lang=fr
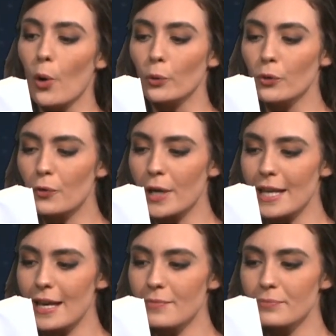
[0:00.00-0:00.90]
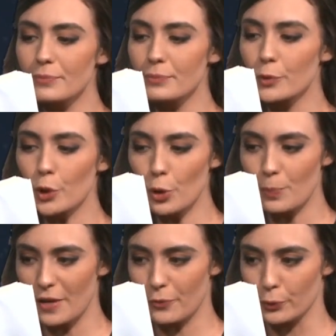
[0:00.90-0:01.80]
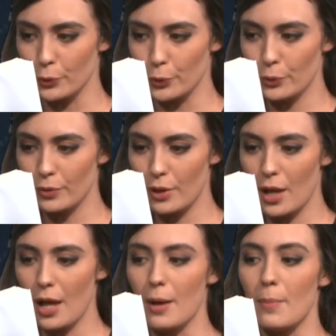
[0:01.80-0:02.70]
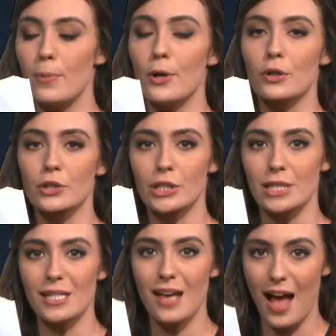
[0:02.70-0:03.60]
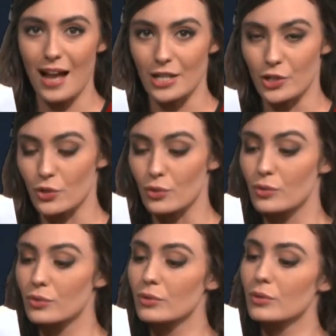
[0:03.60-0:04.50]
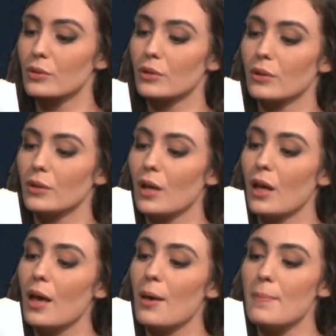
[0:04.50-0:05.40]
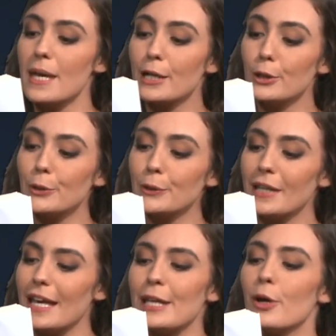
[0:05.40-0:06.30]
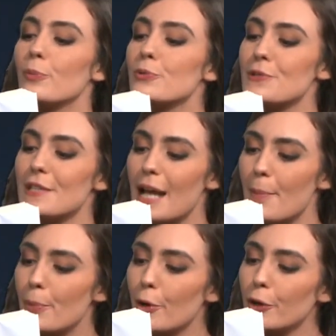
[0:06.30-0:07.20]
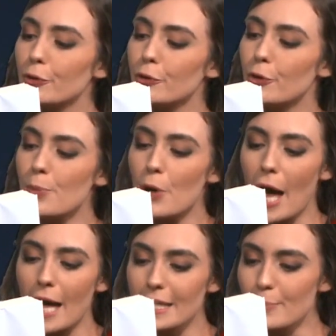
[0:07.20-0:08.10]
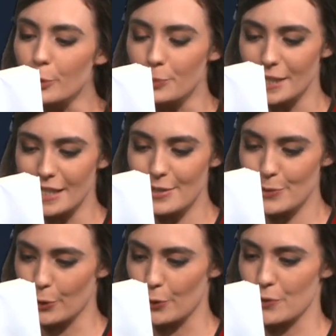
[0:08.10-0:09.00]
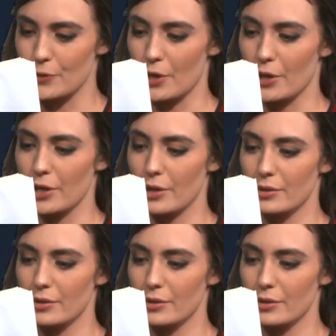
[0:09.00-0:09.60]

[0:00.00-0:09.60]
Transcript: on ne voyait que le plafond nu, blanchi à la chaux. Mais Claude, ayant poussé la porte, demeura immobile sur le seuil.